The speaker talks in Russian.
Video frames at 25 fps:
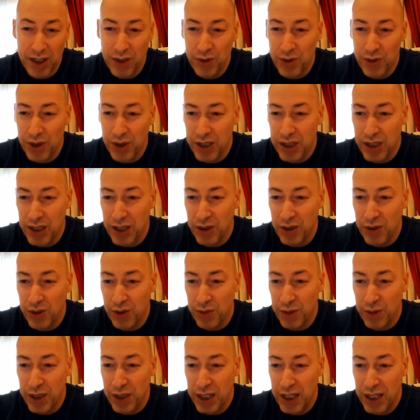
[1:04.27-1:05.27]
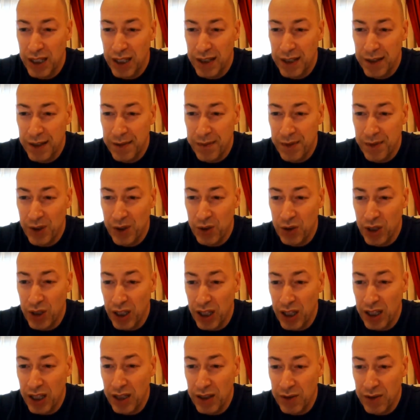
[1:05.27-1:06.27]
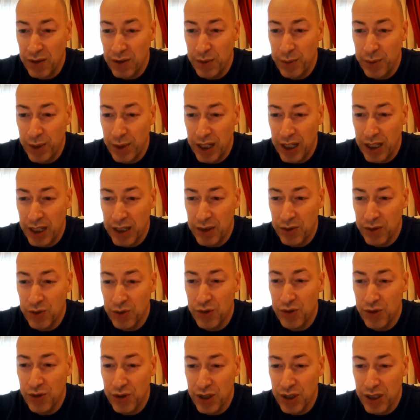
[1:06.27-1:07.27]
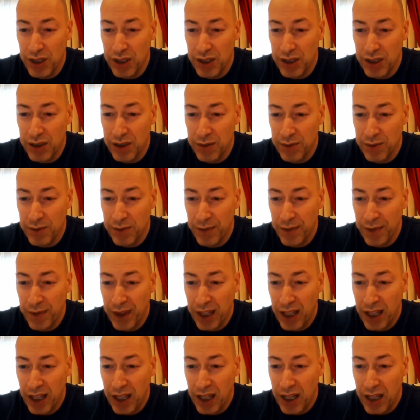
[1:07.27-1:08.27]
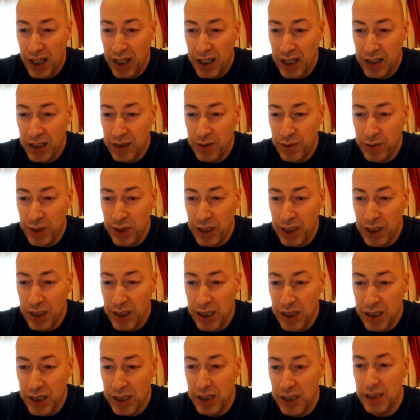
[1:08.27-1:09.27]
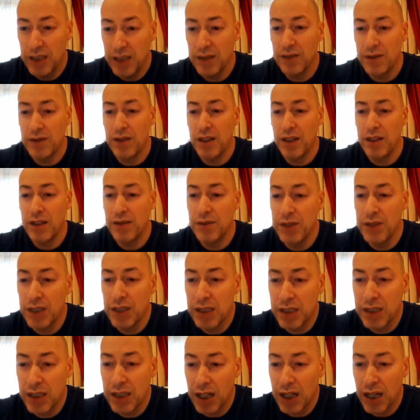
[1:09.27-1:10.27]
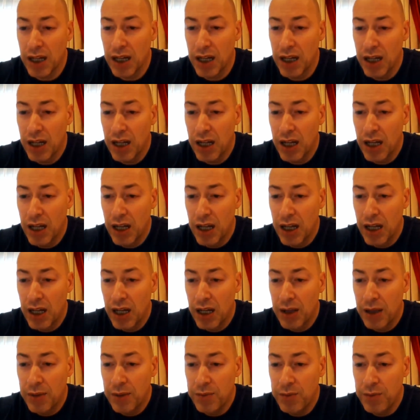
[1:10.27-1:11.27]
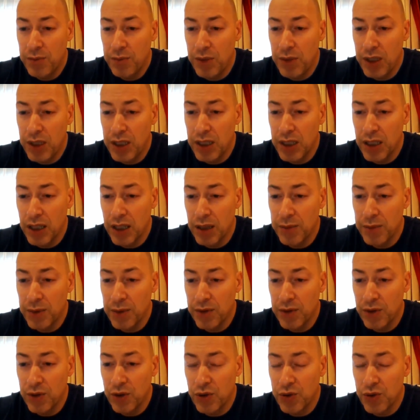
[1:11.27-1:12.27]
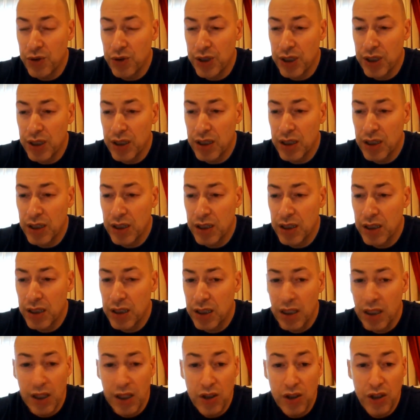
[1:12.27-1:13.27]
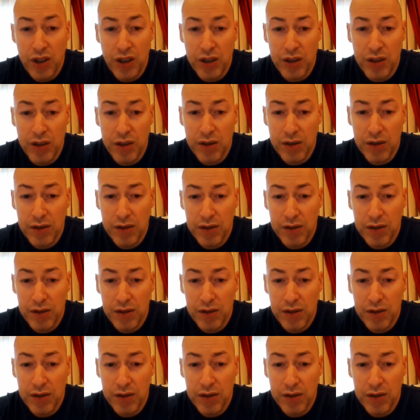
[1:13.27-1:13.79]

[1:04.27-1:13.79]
какой-то стал Рома. Но талантливый парень. Ну, что делать с ним? Дмитрий, следите ли вы за митингами в Грузии? Нет.